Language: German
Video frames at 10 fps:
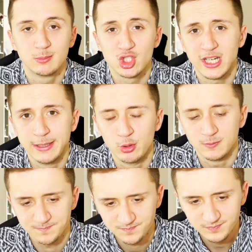Beschreibung.
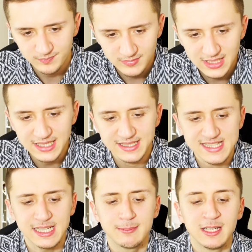
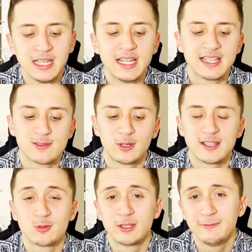Deshalb
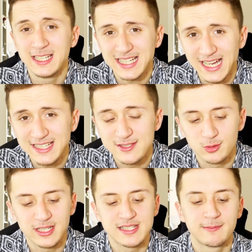Gesundheitsnote 4, keine
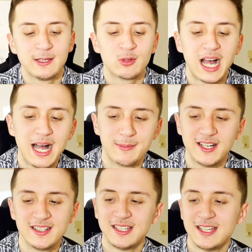Gesundheitsempfehlung,
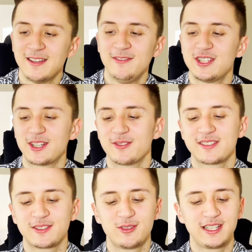aber wir schauen uns
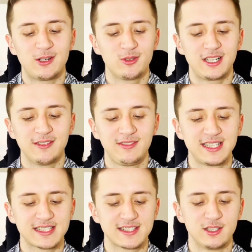natürlich auch noch an, wie
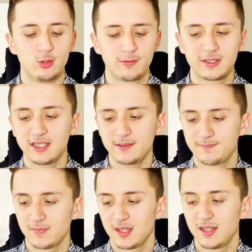das Ganze duftet
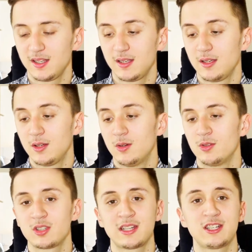
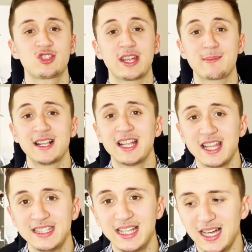und checken mal
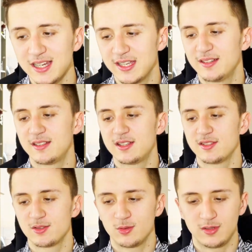die Lage.
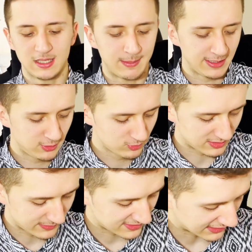So, aber ich tue es
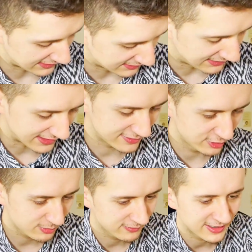am besten echt in die Achseln
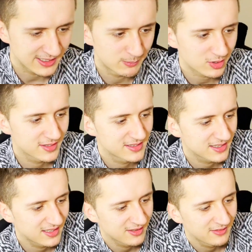sprühen, weil kein Bock ist,
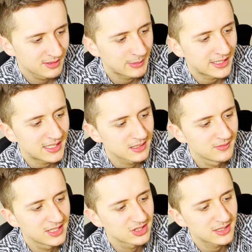irgendwie meine
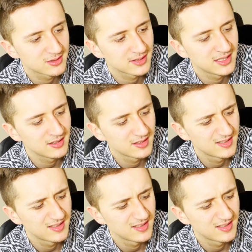Atemwege stark zu kriegen.